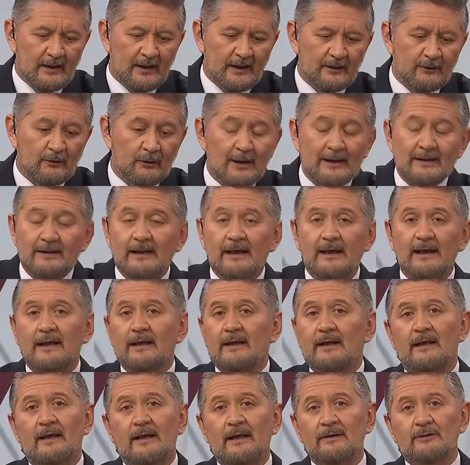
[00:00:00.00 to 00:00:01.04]

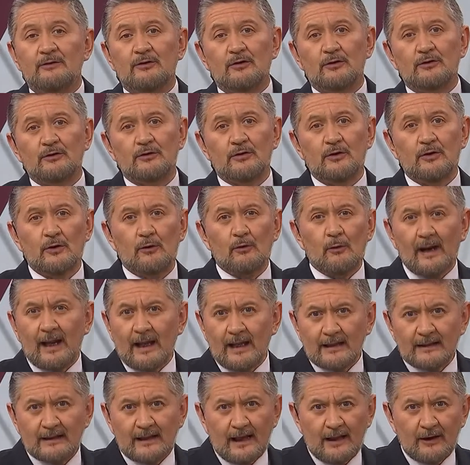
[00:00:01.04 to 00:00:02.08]
durante estos
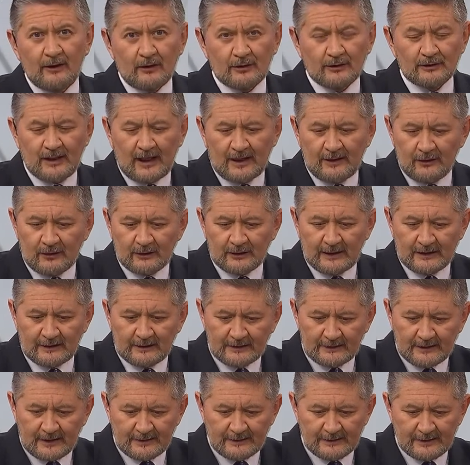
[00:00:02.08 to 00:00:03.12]
42 años de
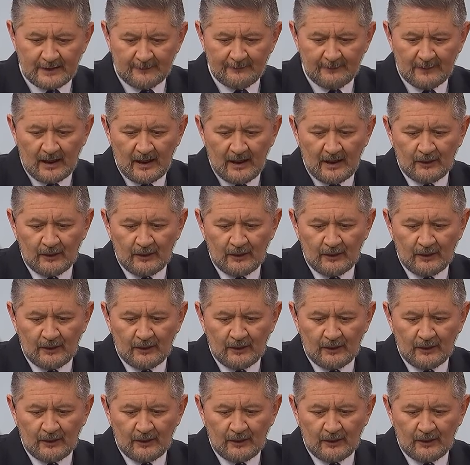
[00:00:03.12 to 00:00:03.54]
existencia.